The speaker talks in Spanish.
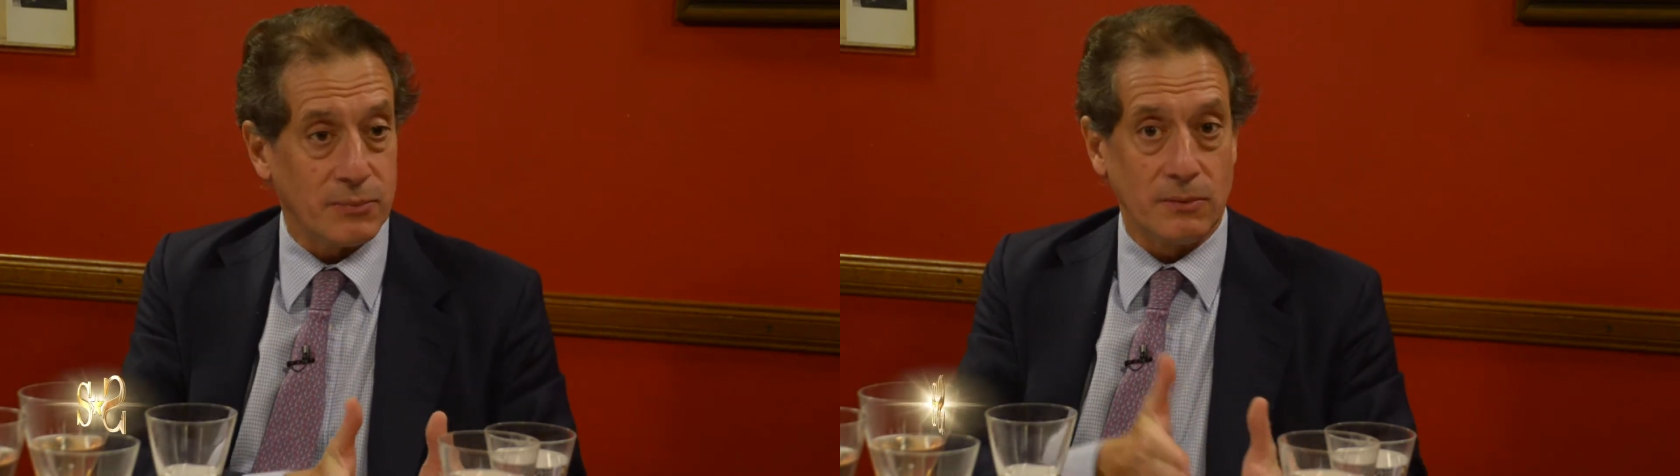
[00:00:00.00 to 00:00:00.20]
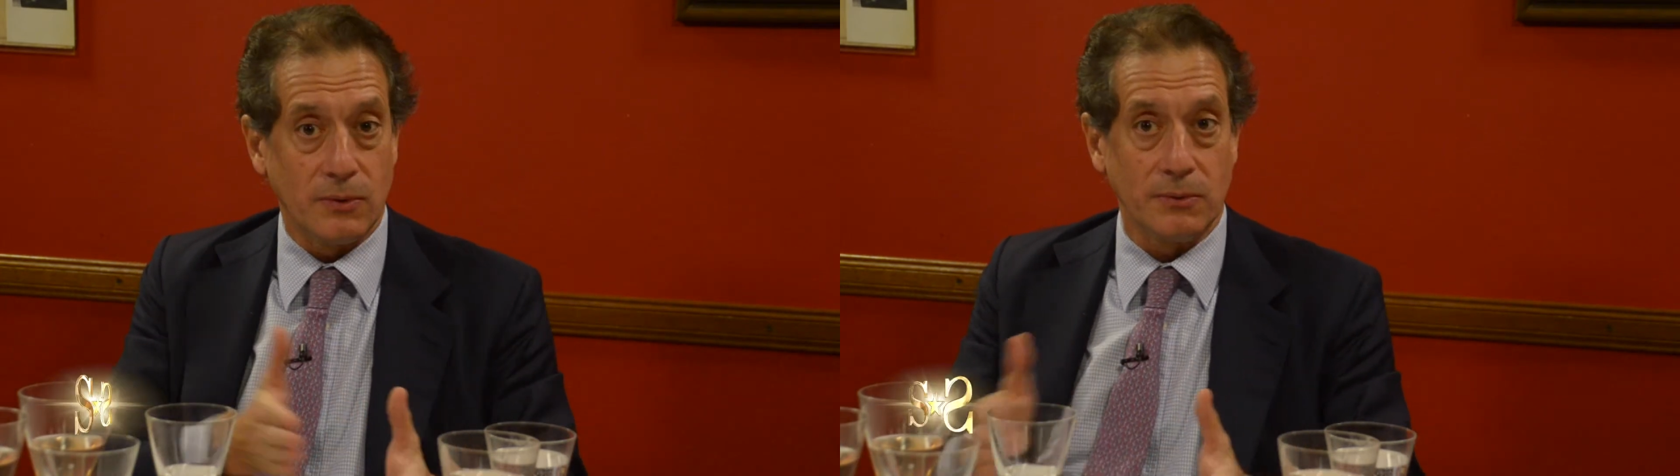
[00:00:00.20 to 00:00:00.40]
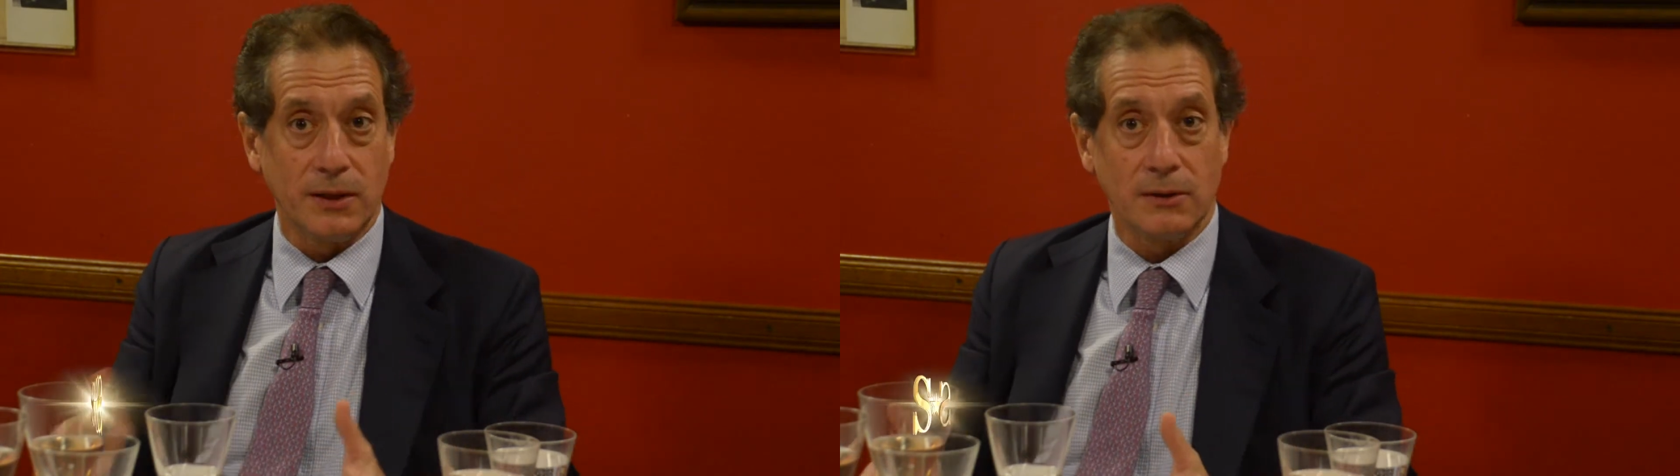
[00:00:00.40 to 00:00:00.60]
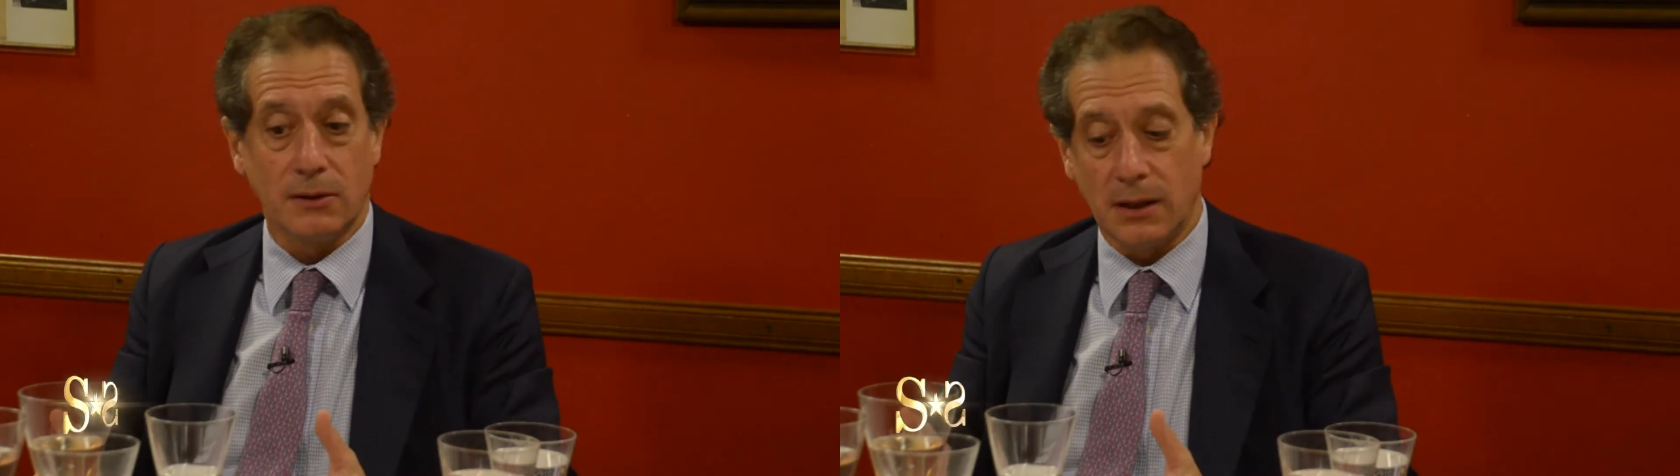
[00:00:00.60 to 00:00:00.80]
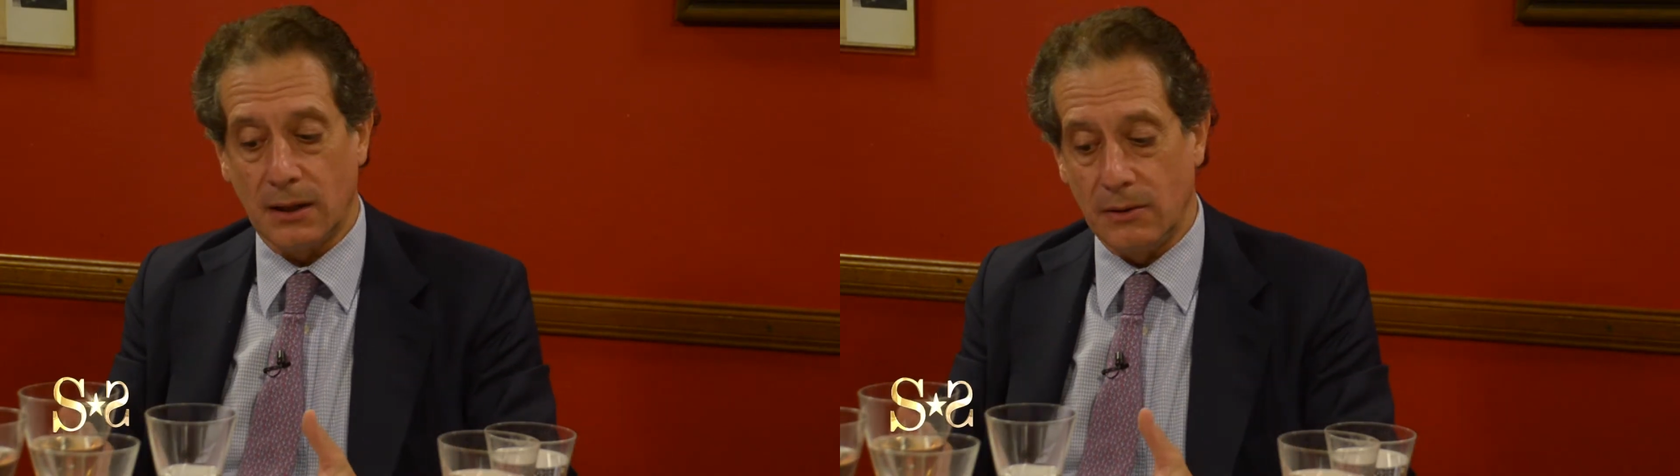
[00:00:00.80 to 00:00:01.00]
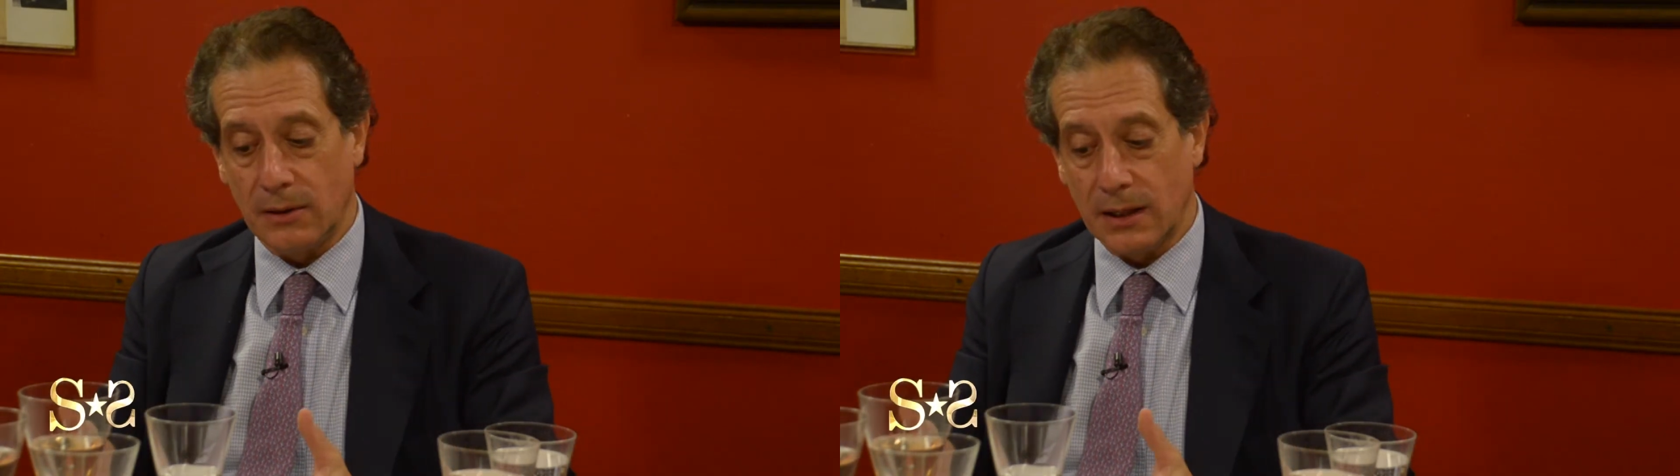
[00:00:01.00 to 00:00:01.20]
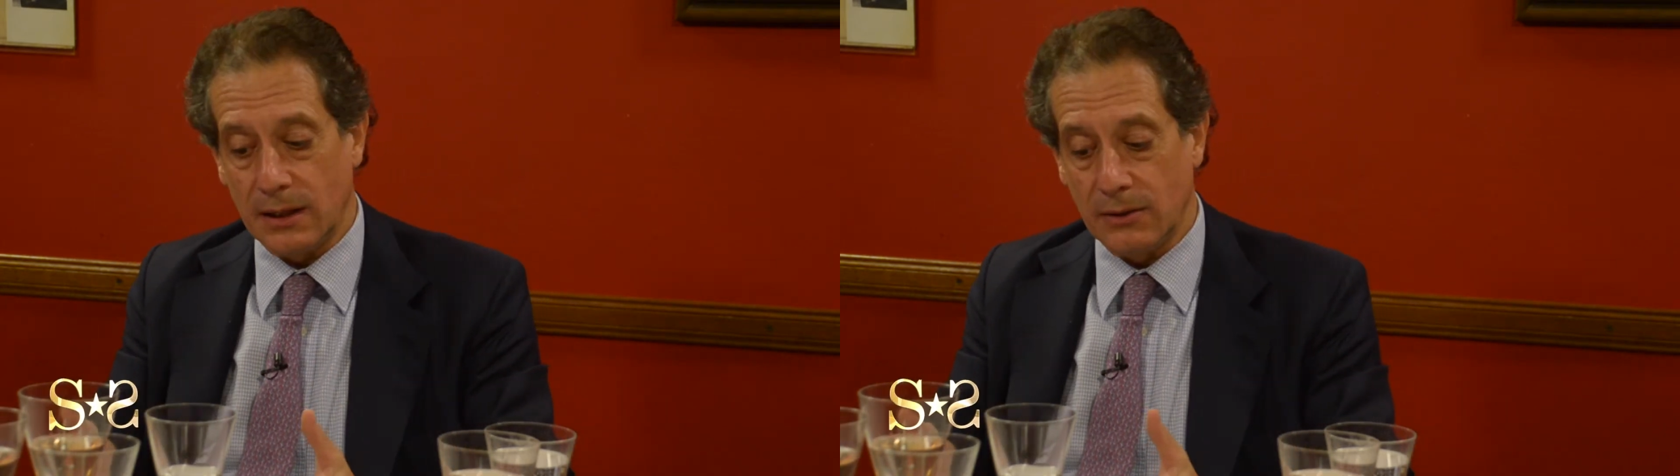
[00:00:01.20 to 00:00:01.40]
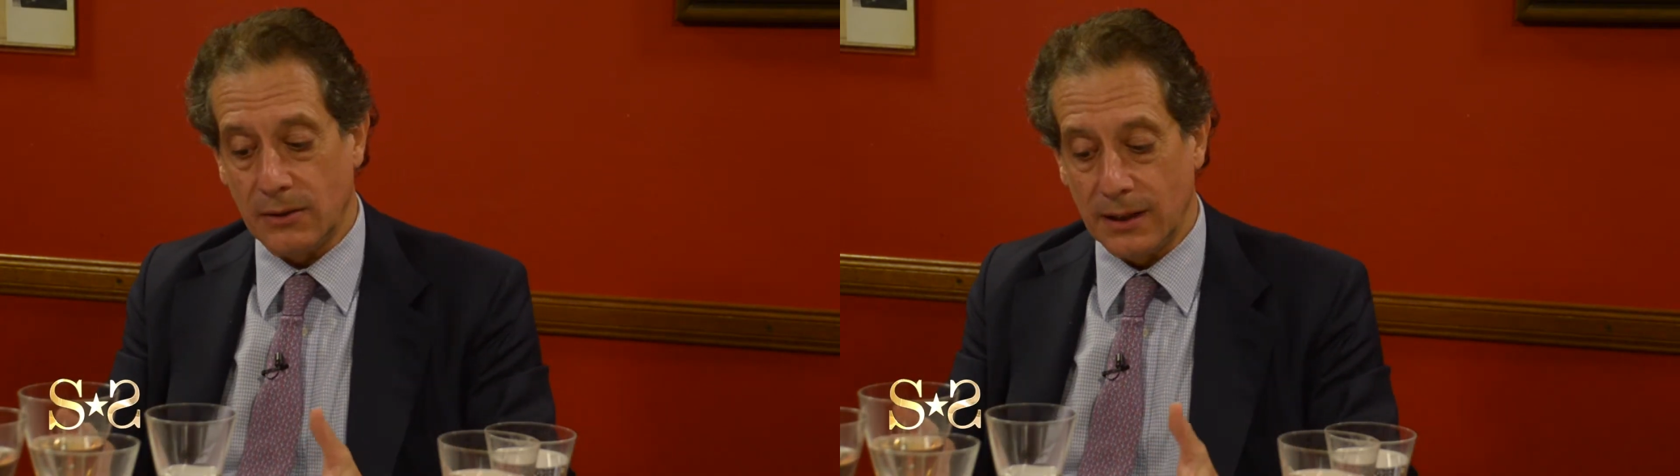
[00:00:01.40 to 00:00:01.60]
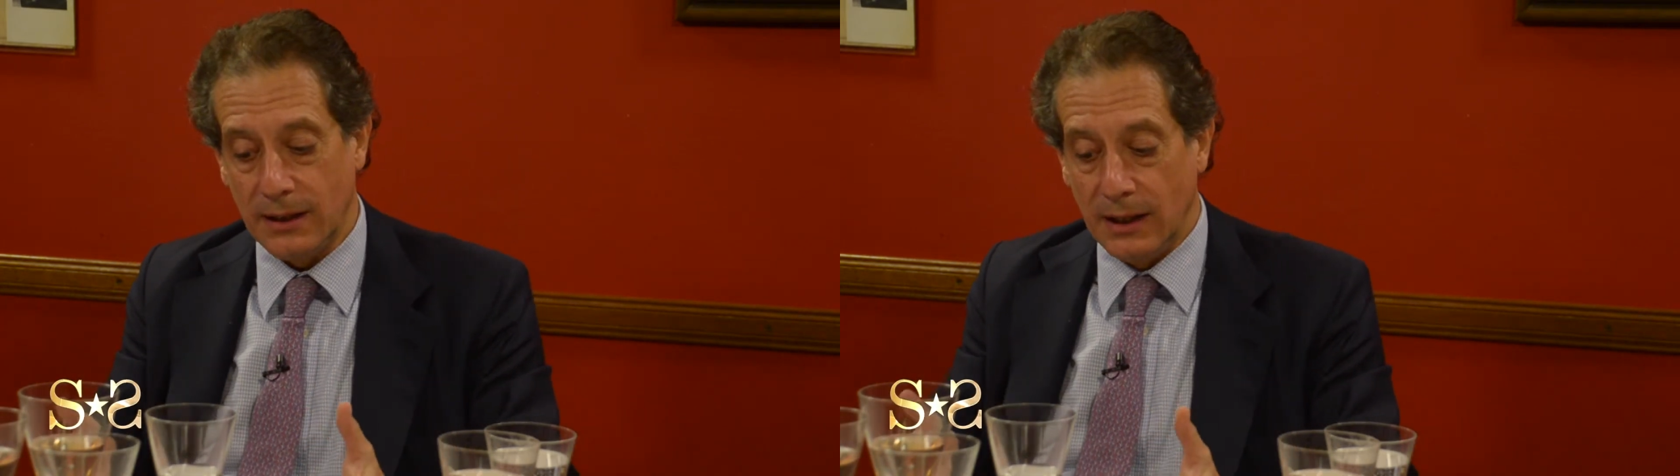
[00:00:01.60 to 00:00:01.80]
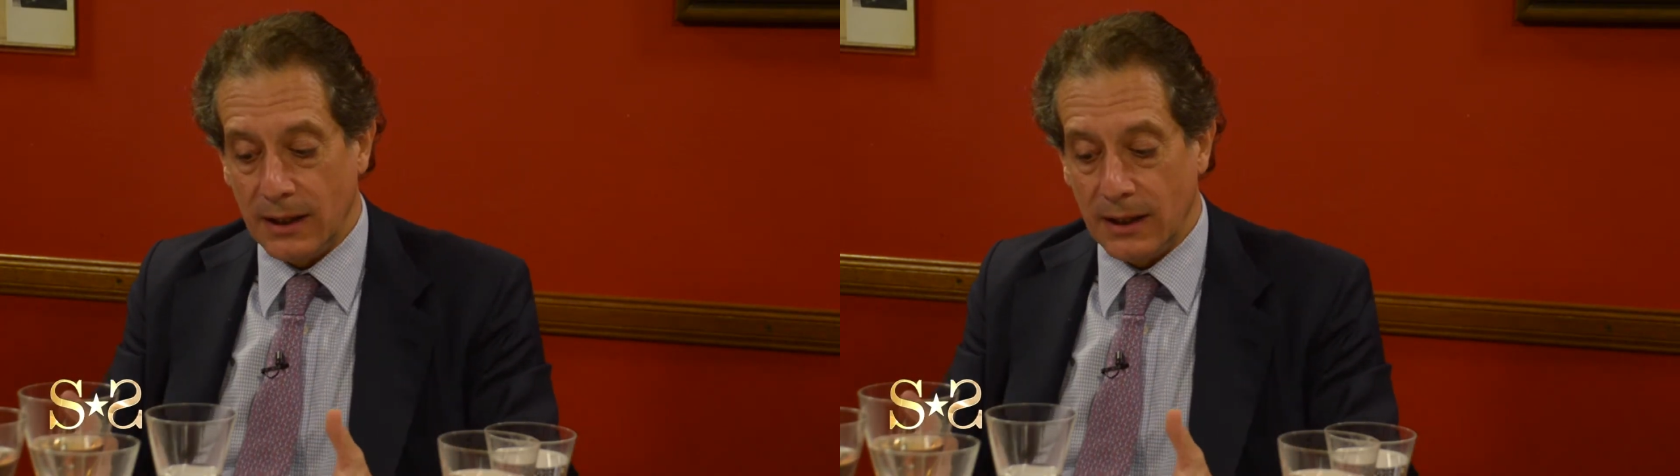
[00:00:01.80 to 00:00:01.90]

promoviendo la gobernadora